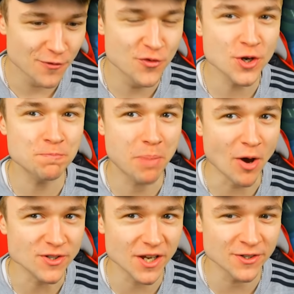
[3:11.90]
Wird
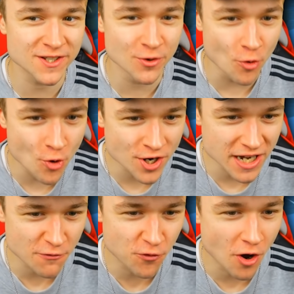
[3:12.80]
Bowser uns in
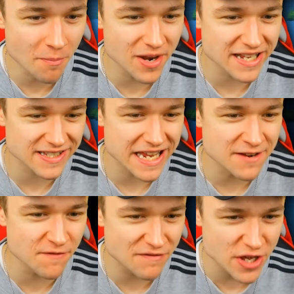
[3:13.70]
irgendeiner Form
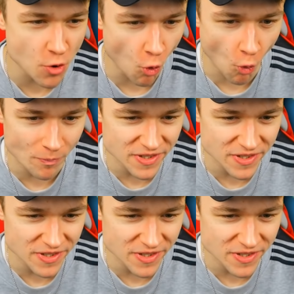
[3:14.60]
belästigen, wenn wir hier oben